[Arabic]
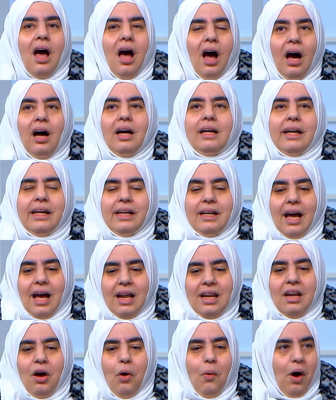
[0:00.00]
آه إحنا
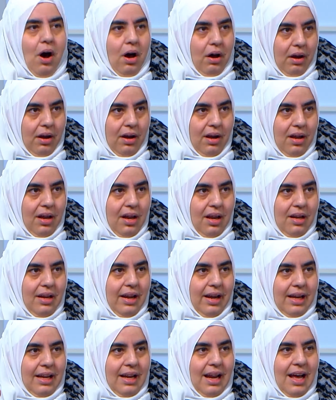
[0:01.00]
عنا واقع
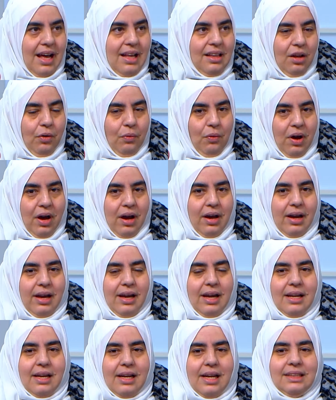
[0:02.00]
لكن هذا الواقع
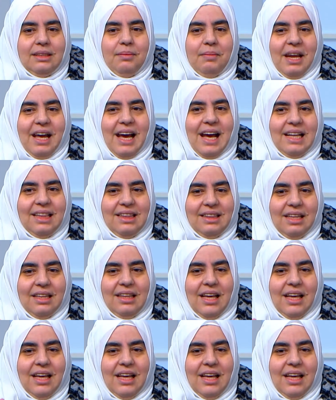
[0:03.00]
احنا لازم نحدد